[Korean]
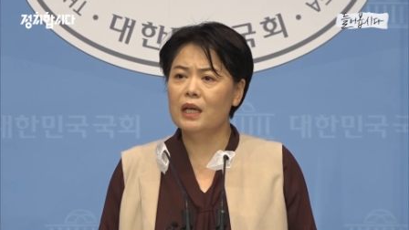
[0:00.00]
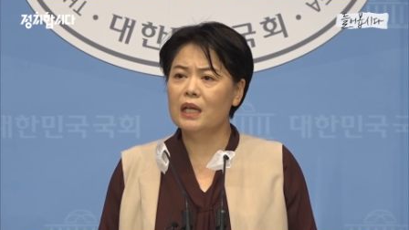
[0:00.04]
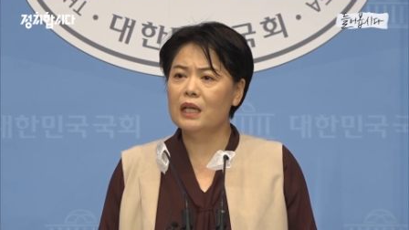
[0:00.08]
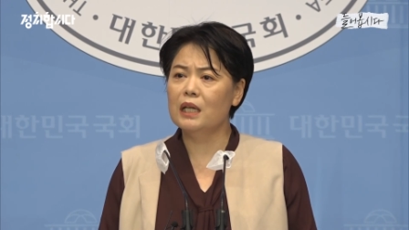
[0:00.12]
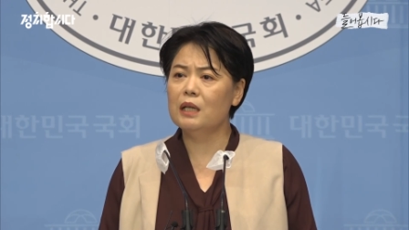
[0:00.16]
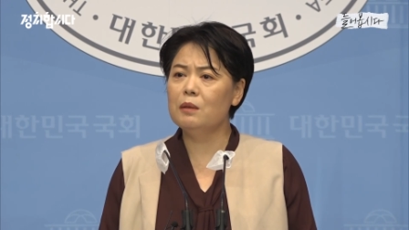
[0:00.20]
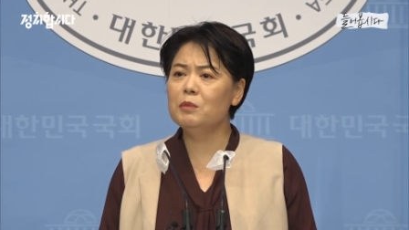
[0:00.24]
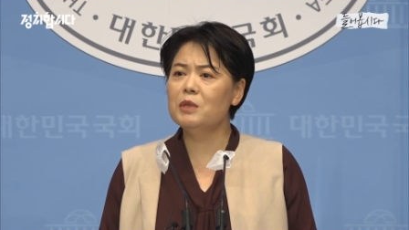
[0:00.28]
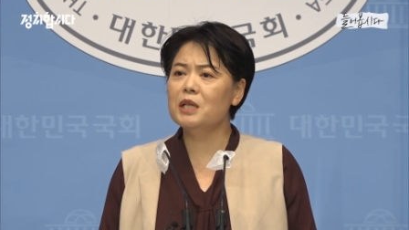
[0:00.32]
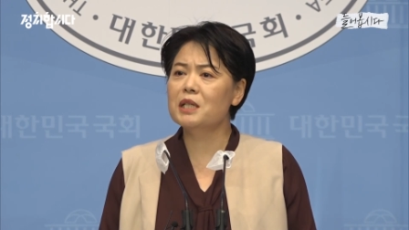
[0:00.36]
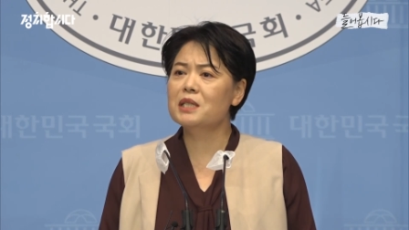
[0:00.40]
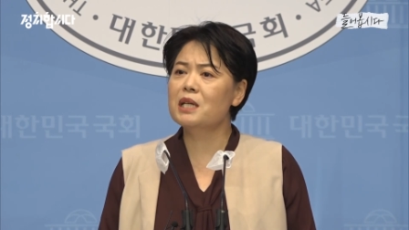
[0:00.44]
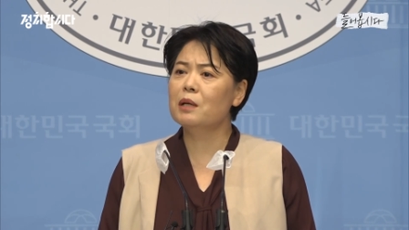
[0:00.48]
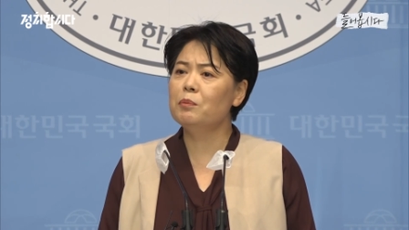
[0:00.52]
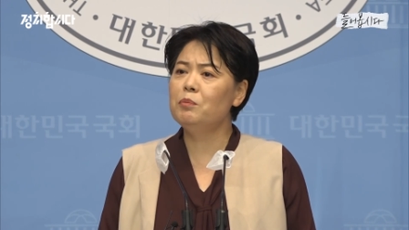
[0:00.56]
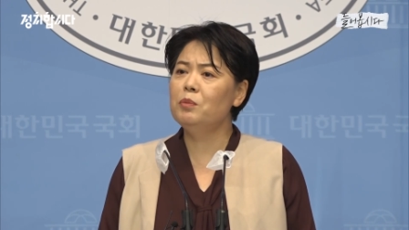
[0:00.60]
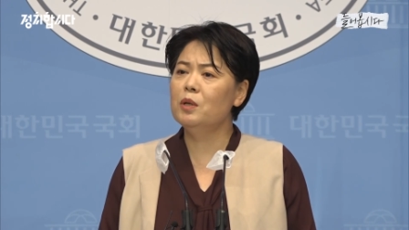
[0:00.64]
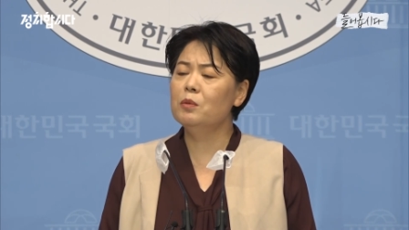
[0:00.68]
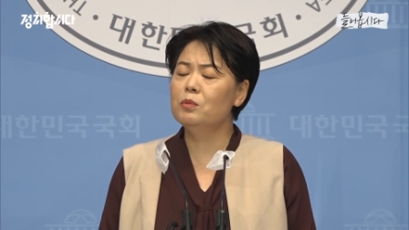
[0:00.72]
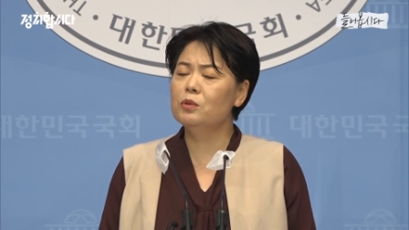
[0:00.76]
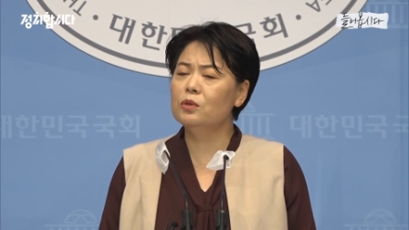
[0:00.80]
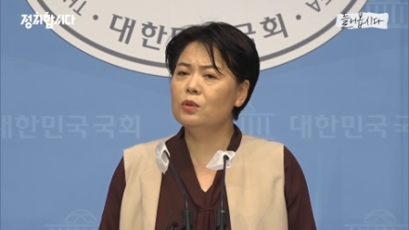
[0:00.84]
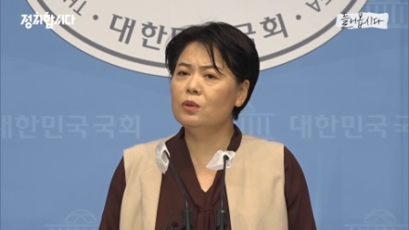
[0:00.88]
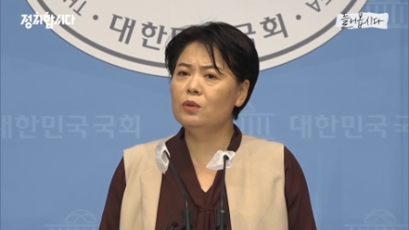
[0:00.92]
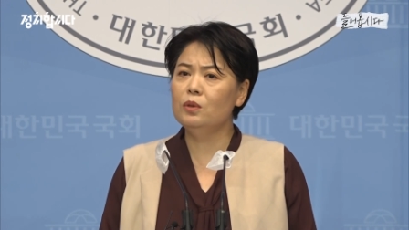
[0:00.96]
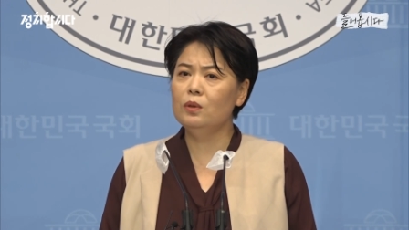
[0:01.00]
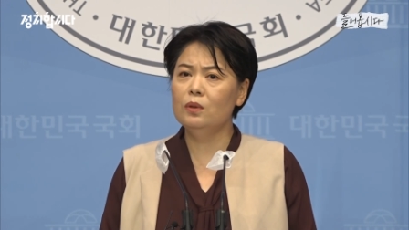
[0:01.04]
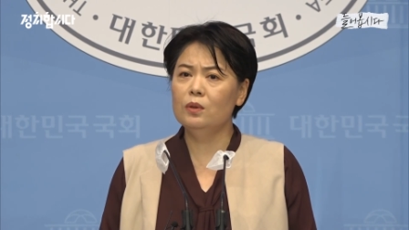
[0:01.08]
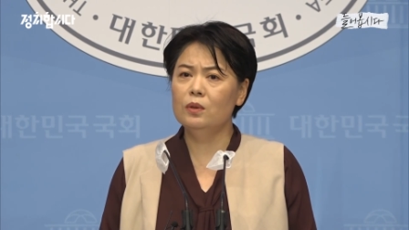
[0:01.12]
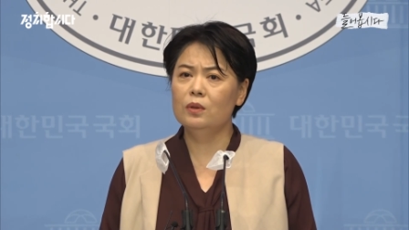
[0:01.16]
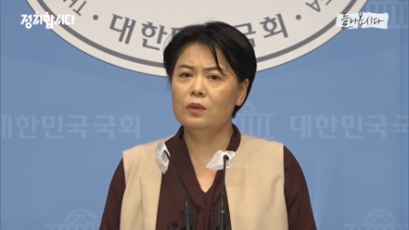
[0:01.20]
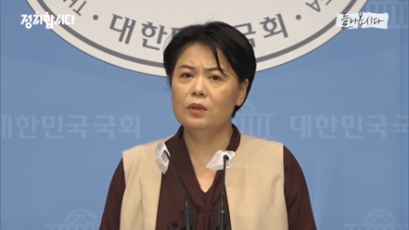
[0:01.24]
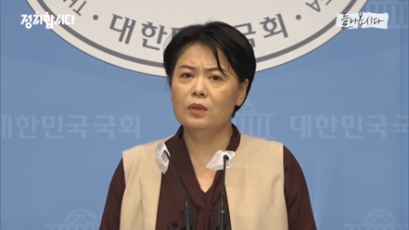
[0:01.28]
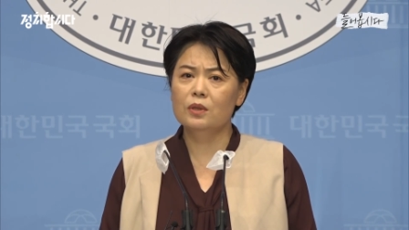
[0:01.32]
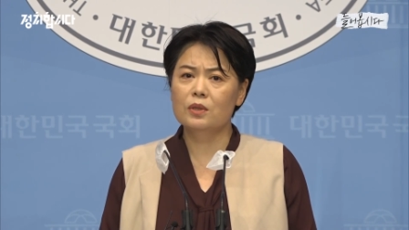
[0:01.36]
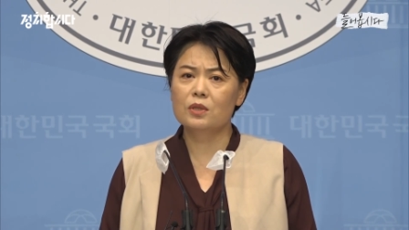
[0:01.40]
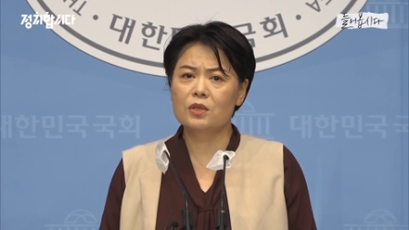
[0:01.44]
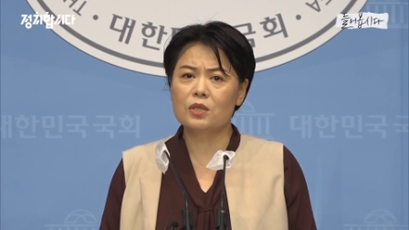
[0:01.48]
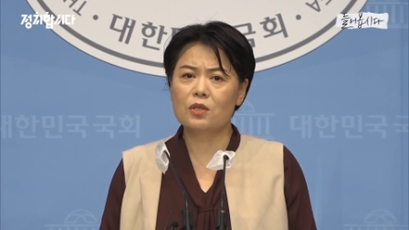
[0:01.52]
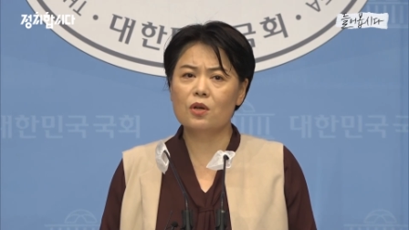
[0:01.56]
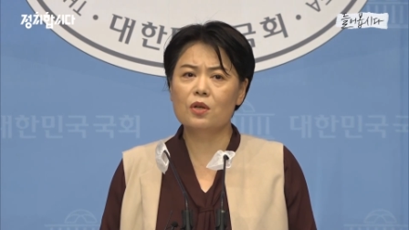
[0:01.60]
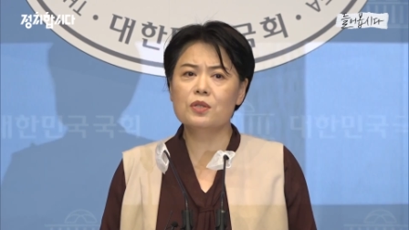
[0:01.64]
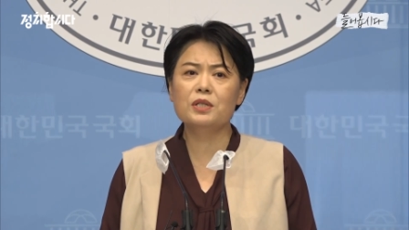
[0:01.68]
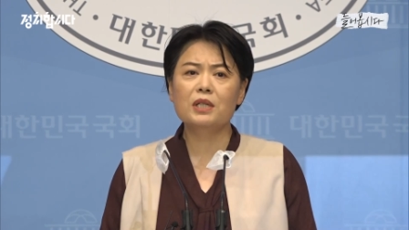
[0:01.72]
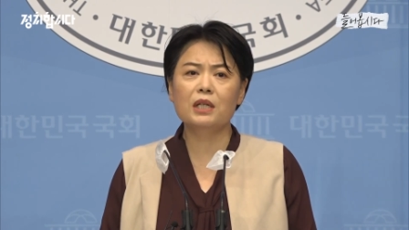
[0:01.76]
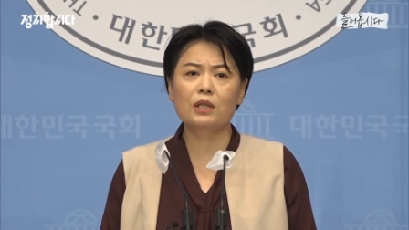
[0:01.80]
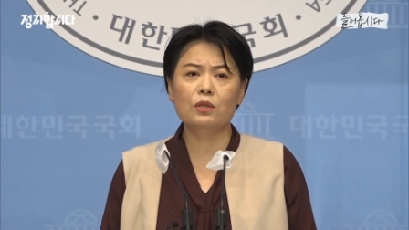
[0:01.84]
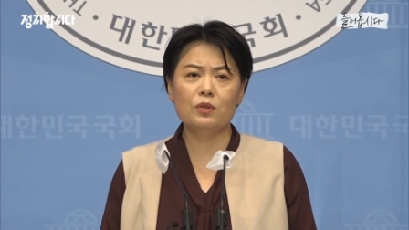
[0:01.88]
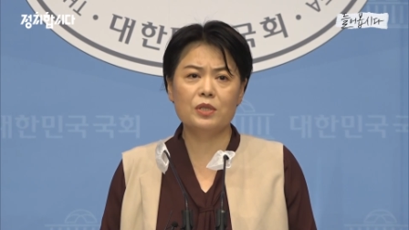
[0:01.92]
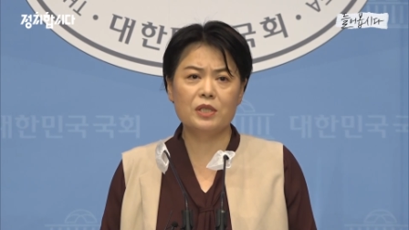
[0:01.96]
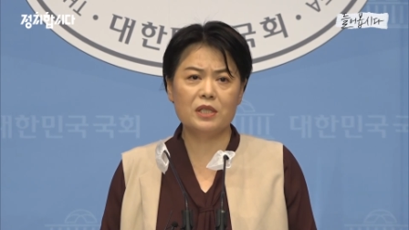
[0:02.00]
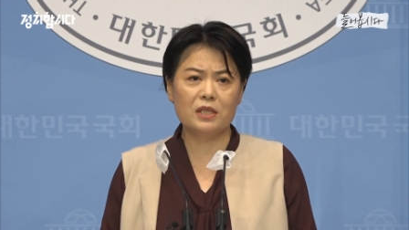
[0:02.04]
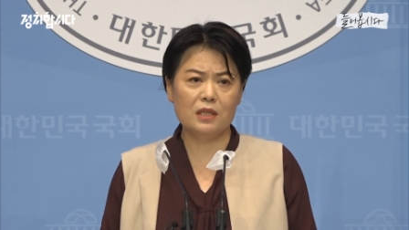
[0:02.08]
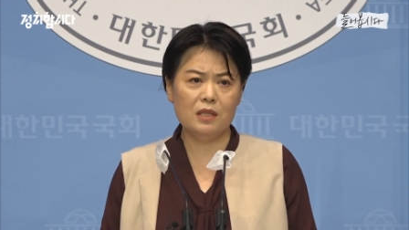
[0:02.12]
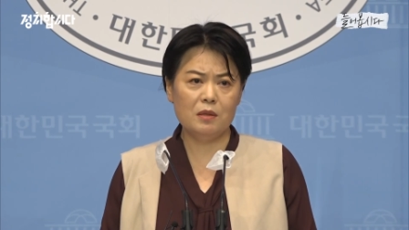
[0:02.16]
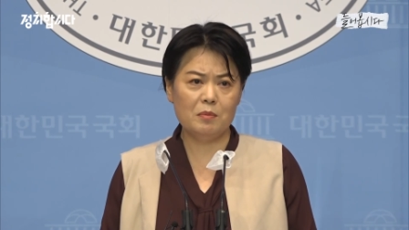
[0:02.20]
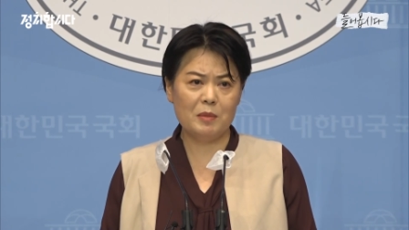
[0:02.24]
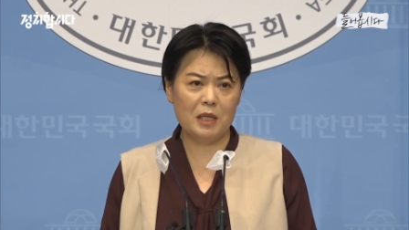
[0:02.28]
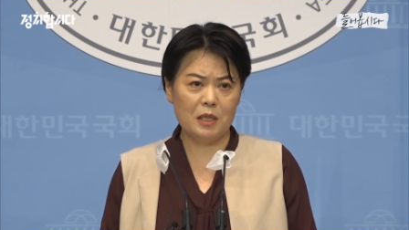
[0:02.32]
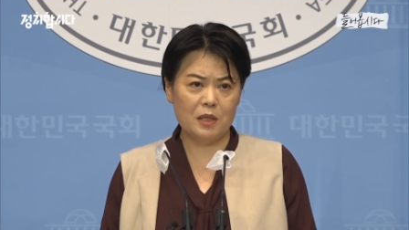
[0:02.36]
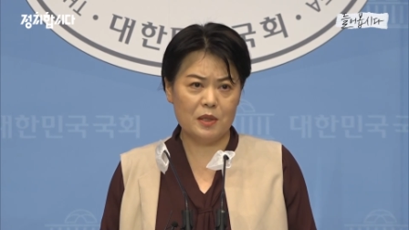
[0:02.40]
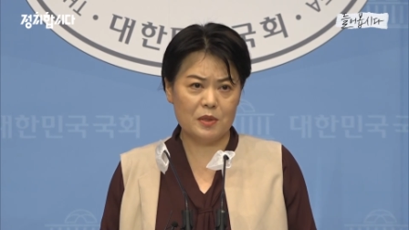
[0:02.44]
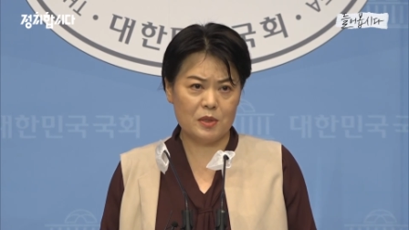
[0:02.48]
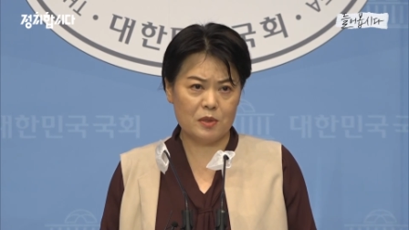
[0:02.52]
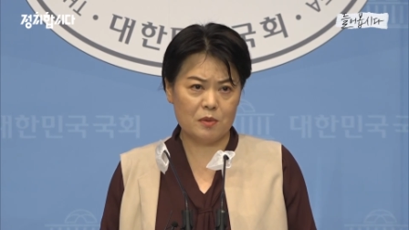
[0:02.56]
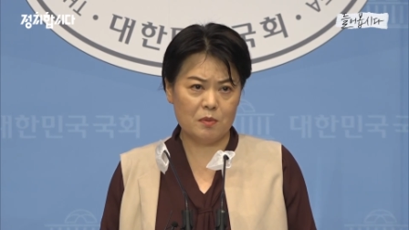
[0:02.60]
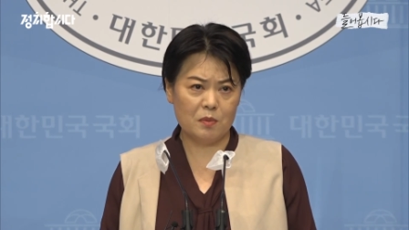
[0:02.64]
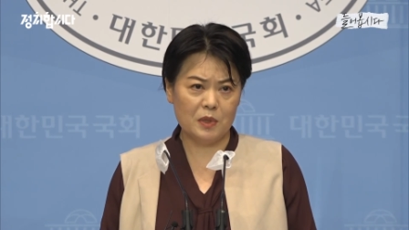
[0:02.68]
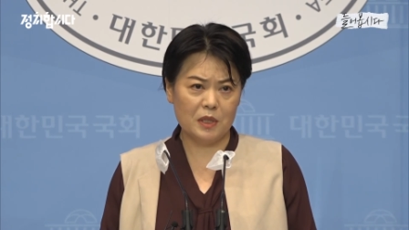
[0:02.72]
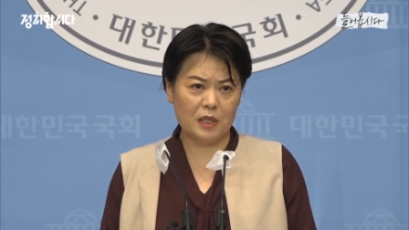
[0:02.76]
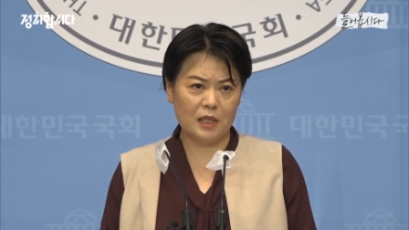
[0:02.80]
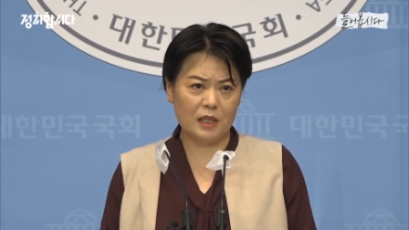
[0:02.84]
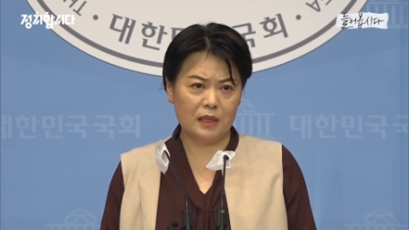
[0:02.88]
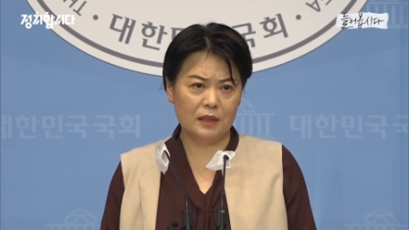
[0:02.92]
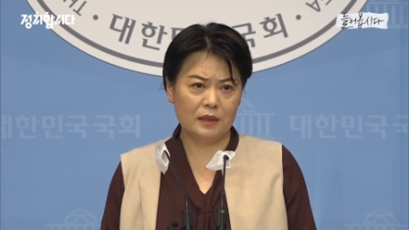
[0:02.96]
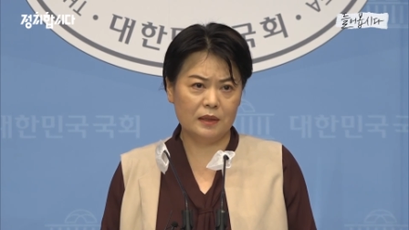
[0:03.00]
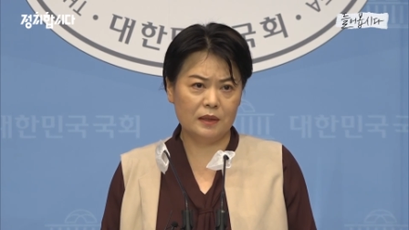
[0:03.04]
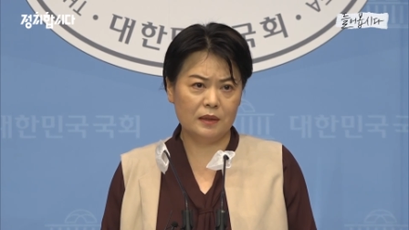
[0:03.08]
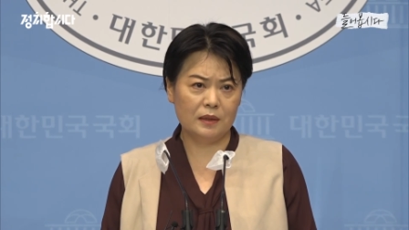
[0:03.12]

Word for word: 임대차법으로 전세도 씨를 말렸습니다.